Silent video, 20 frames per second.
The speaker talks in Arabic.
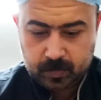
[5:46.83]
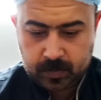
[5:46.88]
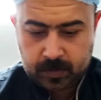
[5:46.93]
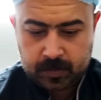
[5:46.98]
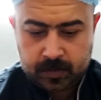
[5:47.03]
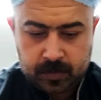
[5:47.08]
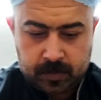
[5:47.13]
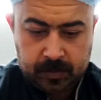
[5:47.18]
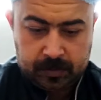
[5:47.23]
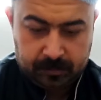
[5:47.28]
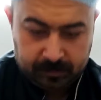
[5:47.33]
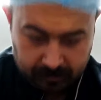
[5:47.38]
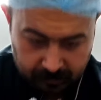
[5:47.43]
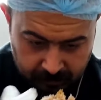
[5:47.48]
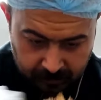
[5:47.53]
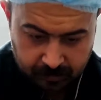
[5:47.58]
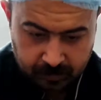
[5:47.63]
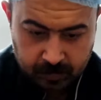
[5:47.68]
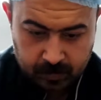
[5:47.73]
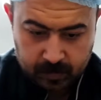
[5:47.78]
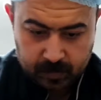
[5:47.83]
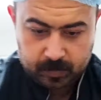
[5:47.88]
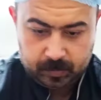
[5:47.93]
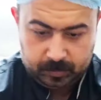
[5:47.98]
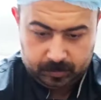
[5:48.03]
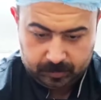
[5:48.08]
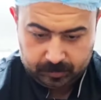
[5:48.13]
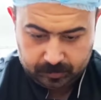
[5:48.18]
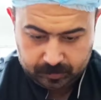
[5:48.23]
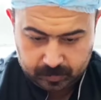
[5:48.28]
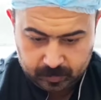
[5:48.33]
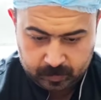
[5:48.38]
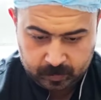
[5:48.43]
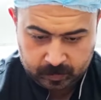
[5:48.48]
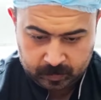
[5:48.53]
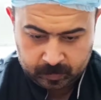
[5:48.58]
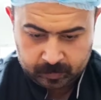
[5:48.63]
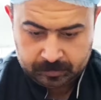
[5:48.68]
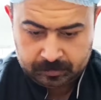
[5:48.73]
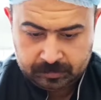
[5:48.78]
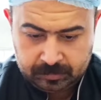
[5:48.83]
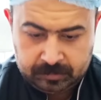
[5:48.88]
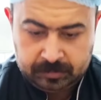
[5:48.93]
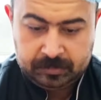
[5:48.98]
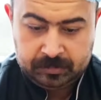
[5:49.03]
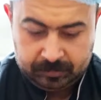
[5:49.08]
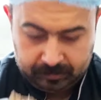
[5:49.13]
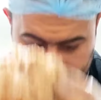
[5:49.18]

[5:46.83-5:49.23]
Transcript: مش عارف انا في ناس كده ايه بتخش تقول لي كومنتات